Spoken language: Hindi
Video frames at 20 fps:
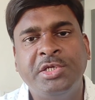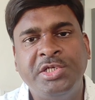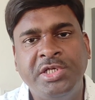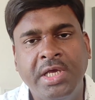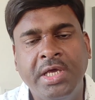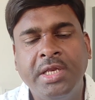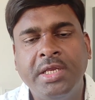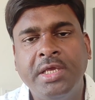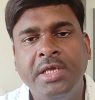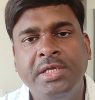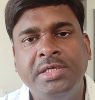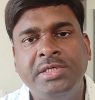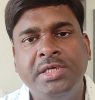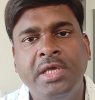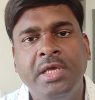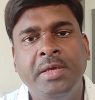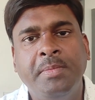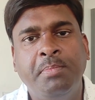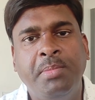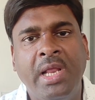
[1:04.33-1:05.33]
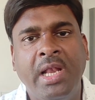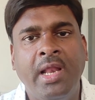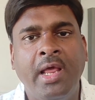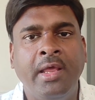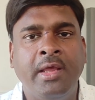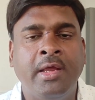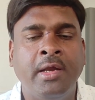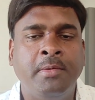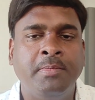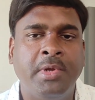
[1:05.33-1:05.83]
शेयर कीजिए बेल
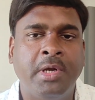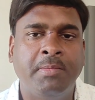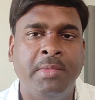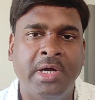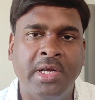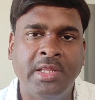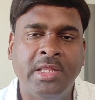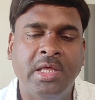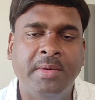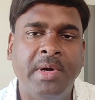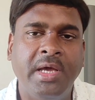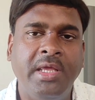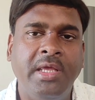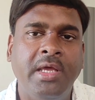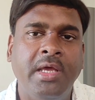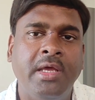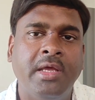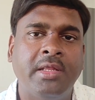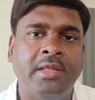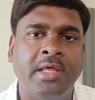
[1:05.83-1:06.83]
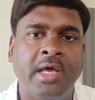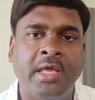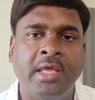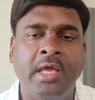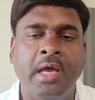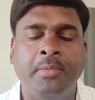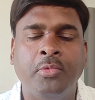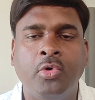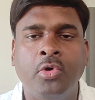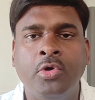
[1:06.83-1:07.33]
आइकन पर बटन दबाइए
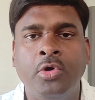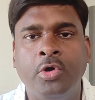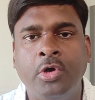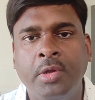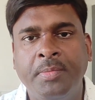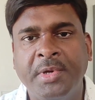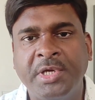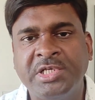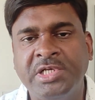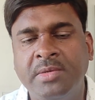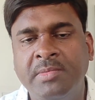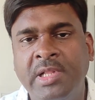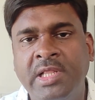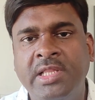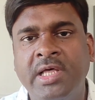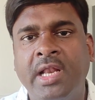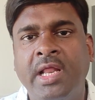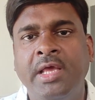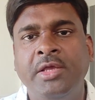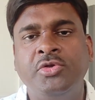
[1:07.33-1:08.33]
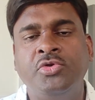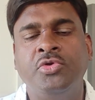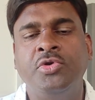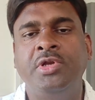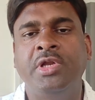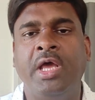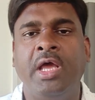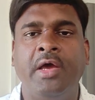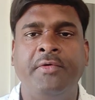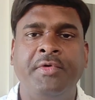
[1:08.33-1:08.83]
ताकि आपको नोटिफिकेशन मिलता रहे जो
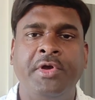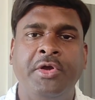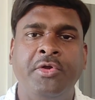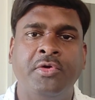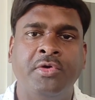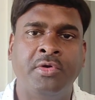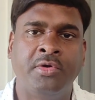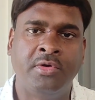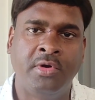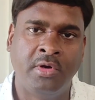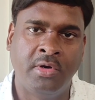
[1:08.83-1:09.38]
ही नया वीडियो